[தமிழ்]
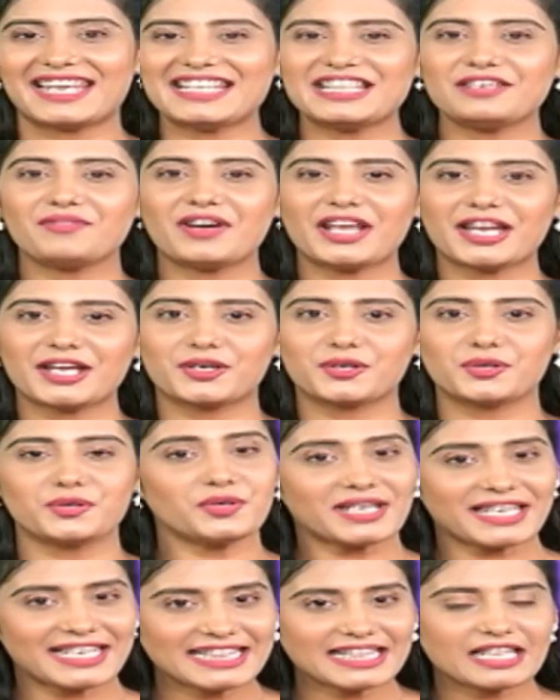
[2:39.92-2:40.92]
இது
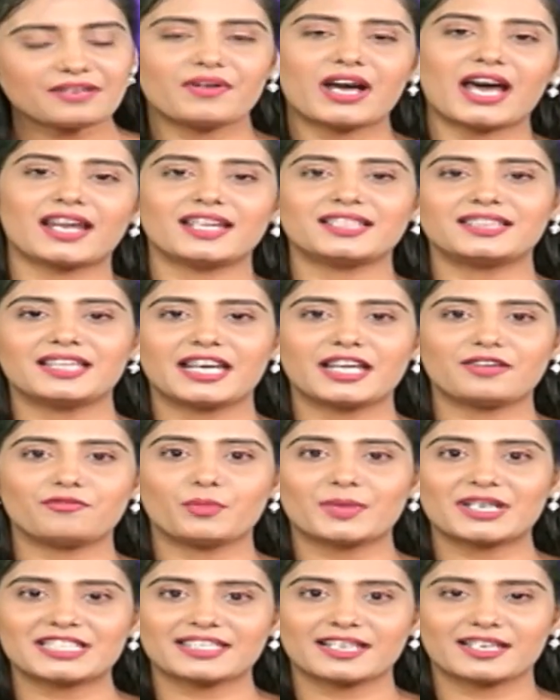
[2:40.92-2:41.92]
வரைக்கும் இந்த வார திரை
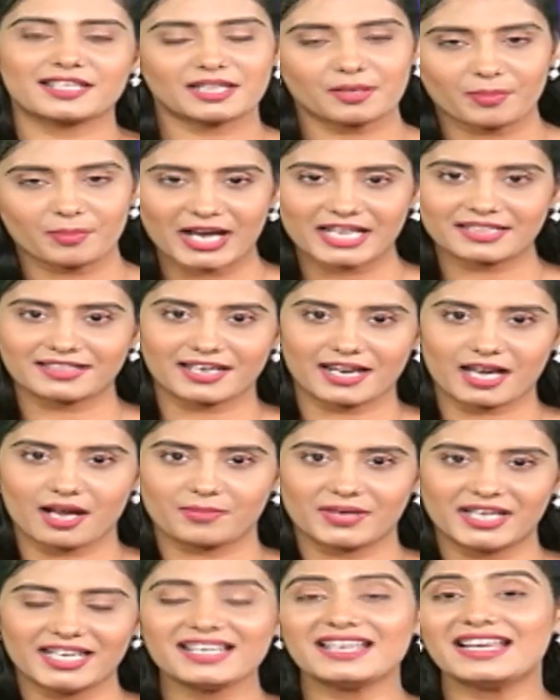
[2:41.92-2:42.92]
விமர்சனத்தை பார்த்த
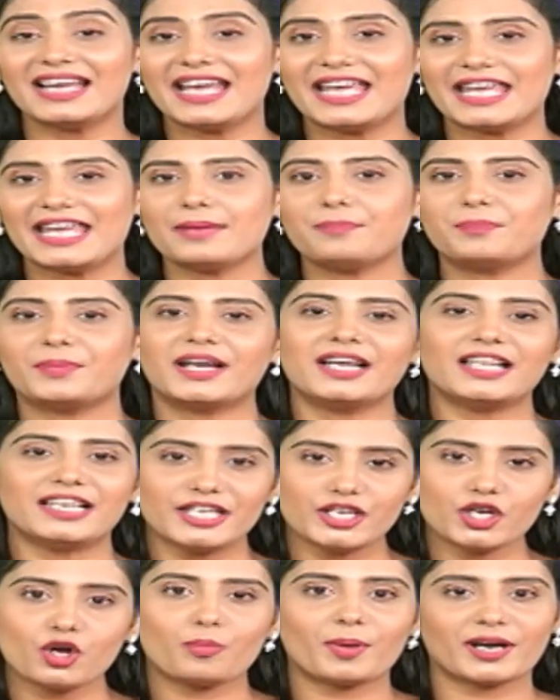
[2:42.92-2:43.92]
நாம இப்போ
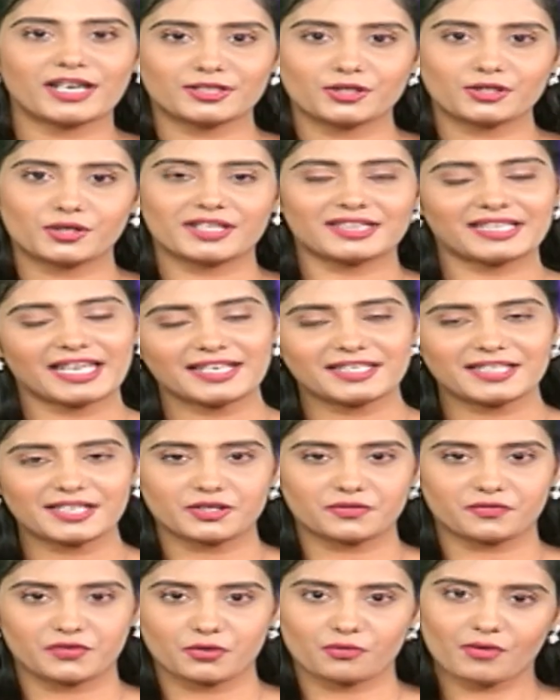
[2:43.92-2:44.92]
லியோ படத்தோட
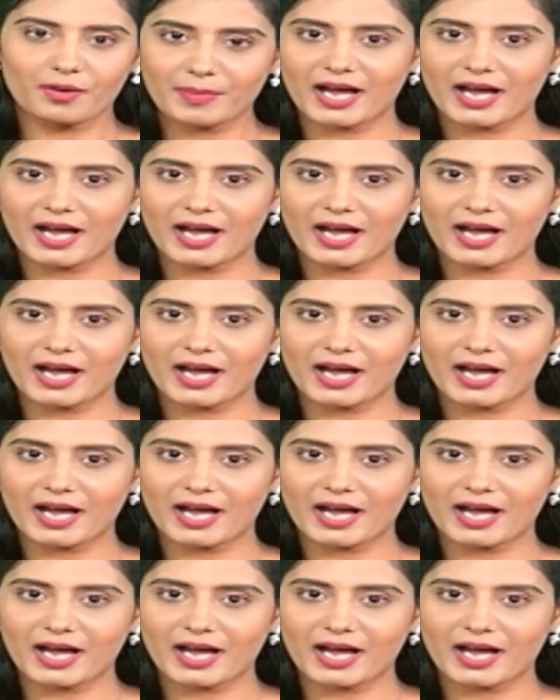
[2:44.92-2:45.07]
தேட்டர் ரிவ்யூவை